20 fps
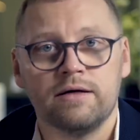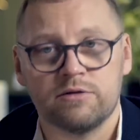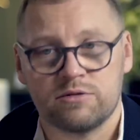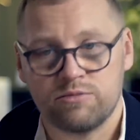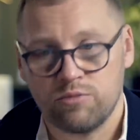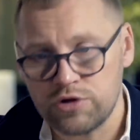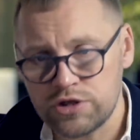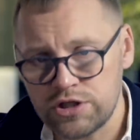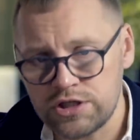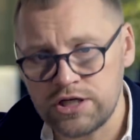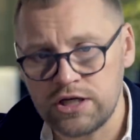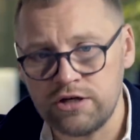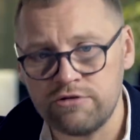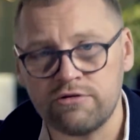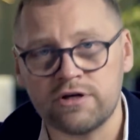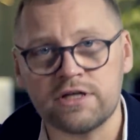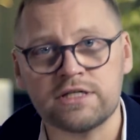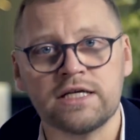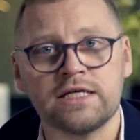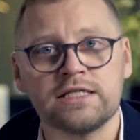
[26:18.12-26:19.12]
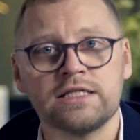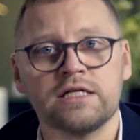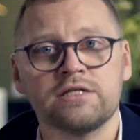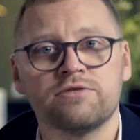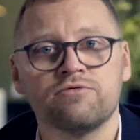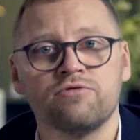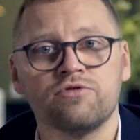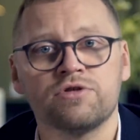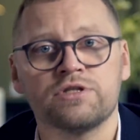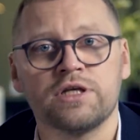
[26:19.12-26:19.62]
Сможете ли вы
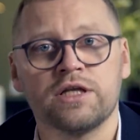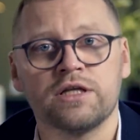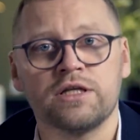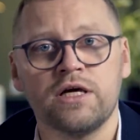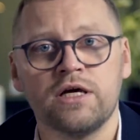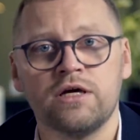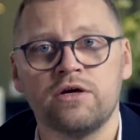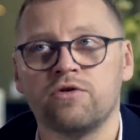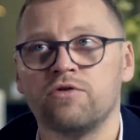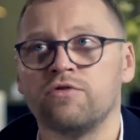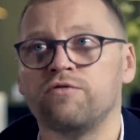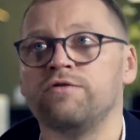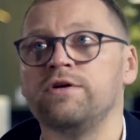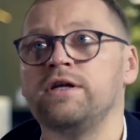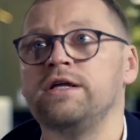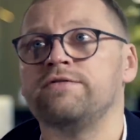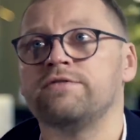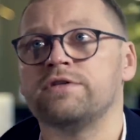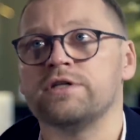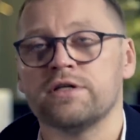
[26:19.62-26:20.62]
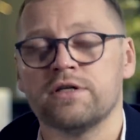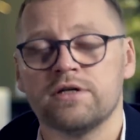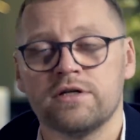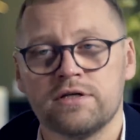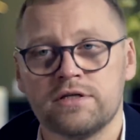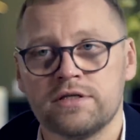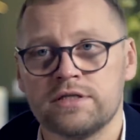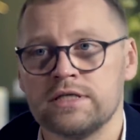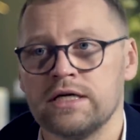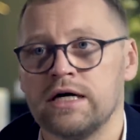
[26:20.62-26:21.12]
рассказать свою стратегию в лифте
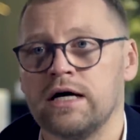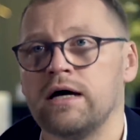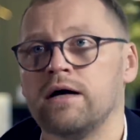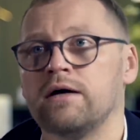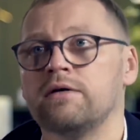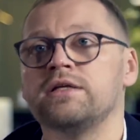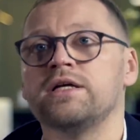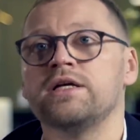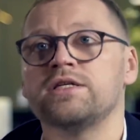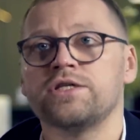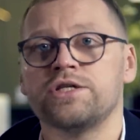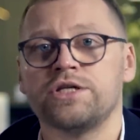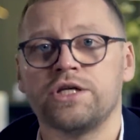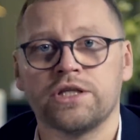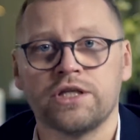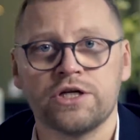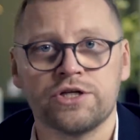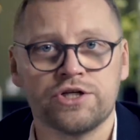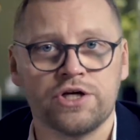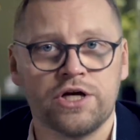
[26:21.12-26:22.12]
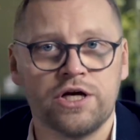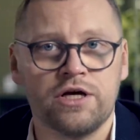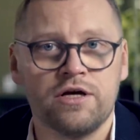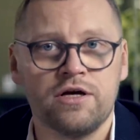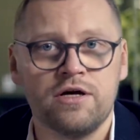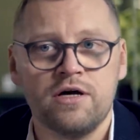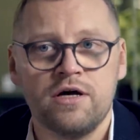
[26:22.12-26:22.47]
за 10 этажей,